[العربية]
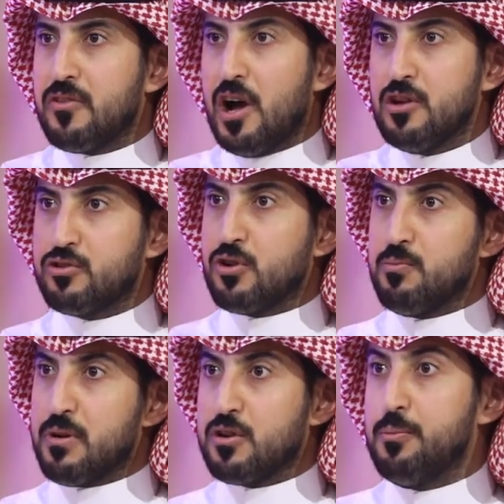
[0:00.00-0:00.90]
طعنتكم
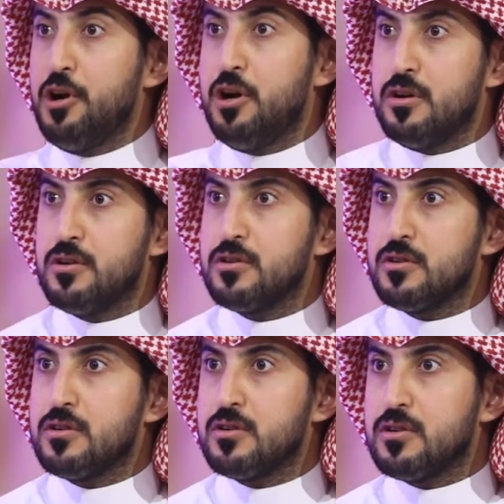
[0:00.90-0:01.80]
بالرمح
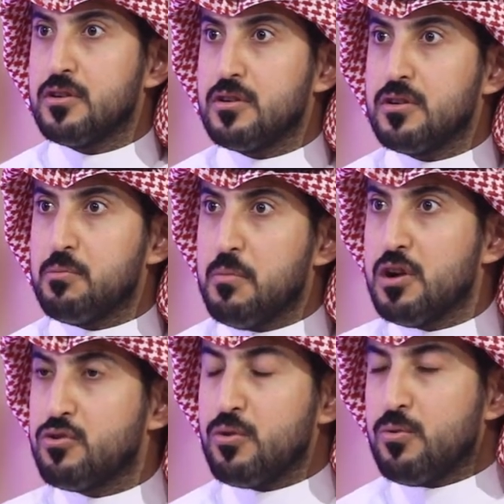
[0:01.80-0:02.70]
ما
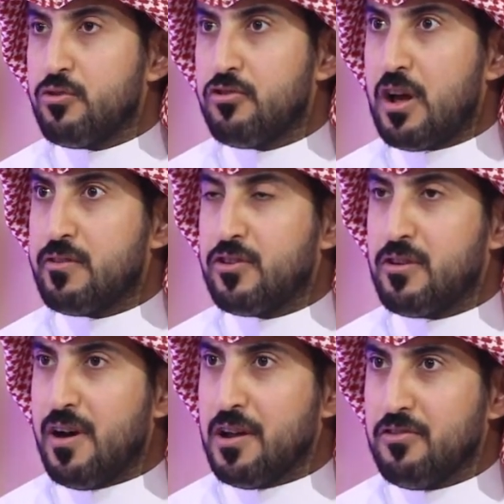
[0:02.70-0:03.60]
يدرون شو سالفه
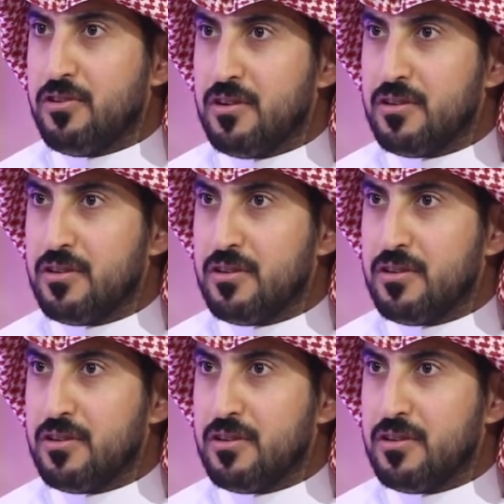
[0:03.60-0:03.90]
الفارس